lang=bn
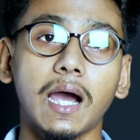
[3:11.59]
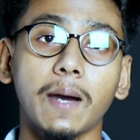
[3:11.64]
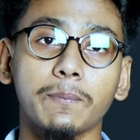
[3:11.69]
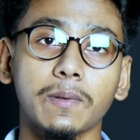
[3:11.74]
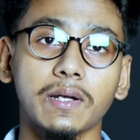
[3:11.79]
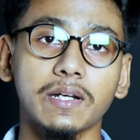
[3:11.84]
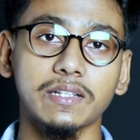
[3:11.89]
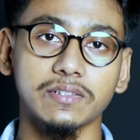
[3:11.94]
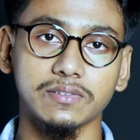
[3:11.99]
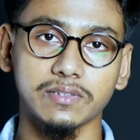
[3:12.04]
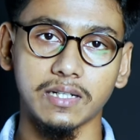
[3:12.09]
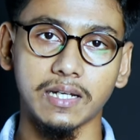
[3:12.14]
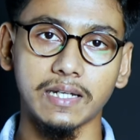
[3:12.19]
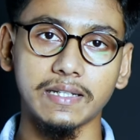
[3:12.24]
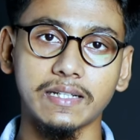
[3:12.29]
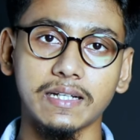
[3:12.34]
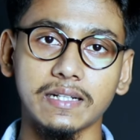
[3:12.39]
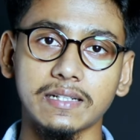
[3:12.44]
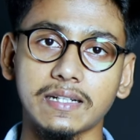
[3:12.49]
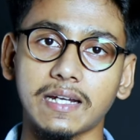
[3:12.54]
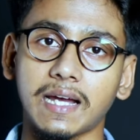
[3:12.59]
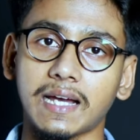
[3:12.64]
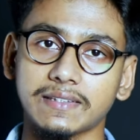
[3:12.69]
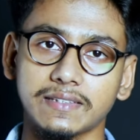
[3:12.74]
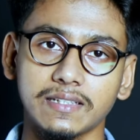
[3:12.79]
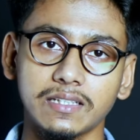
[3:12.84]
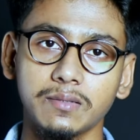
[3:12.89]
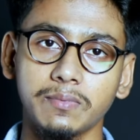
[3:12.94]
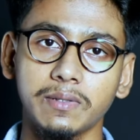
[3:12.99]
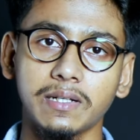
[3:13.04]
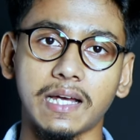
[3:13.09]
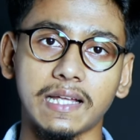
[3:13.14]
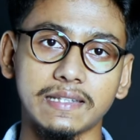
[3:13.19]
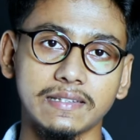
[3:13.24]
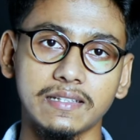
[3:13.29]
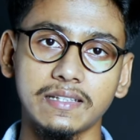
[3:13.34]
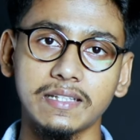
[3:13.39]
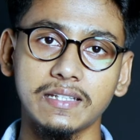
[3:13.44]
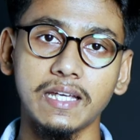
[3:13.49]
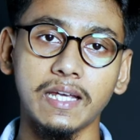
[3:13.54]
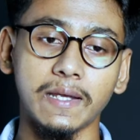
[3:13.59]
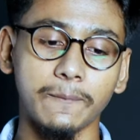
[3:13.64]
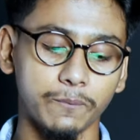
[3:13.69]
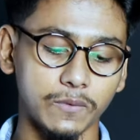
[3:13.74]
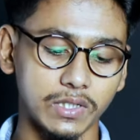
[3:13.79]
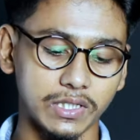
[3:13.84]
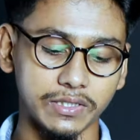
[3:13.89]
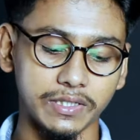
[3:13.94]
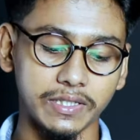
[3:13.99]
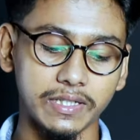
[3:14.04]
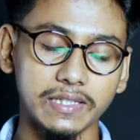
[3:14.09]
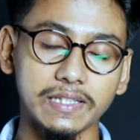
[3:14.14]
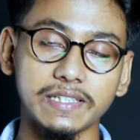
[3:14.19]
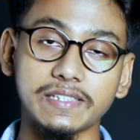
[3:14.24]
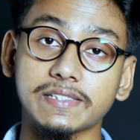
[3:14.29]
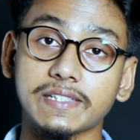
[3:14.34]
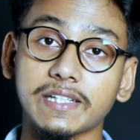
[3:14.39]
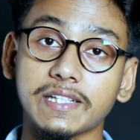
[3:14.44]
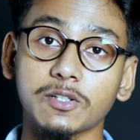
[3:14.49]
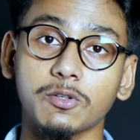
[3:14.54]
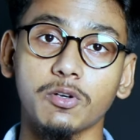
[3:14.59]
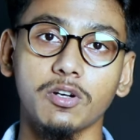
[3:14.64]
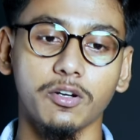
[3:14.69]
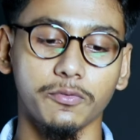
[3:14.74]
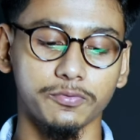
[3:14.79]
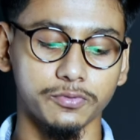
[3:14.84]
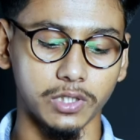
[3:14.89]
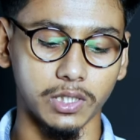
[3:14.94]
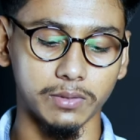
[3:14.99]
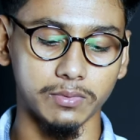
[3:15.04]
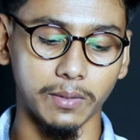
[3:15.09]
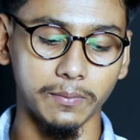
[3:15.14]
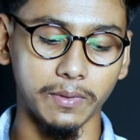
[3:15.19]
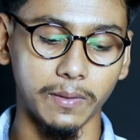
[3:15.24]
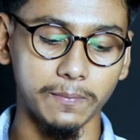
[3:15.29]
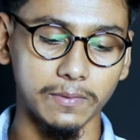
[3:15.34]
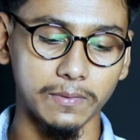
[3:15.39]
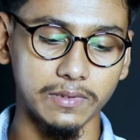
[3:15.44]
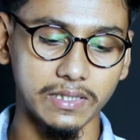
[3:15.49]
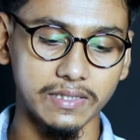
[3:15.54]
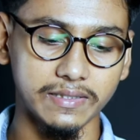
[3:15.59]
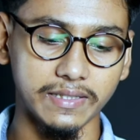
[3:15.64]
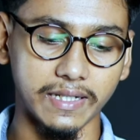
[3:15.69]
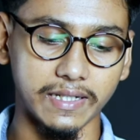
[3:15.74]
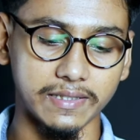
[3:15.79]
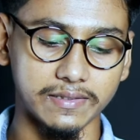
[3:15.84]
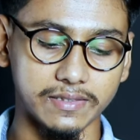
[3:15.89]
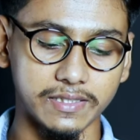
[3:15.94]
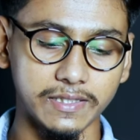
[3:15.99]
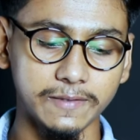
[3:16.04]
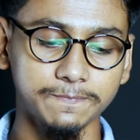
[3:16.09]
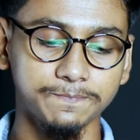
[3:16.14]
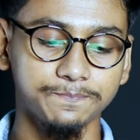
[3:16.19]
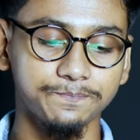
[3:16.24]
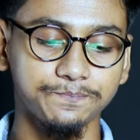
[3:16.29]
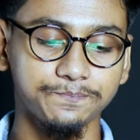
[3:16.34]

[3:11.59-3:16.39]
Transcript: আপনার ন্যাশনাল আইডি কার্ডটা হাতে নেবেন হাতে নিয়ে ডিরেক্ট স্ক্যান করার অপশন আসবে আমি আপনাদেরকে দেখাচ্ছি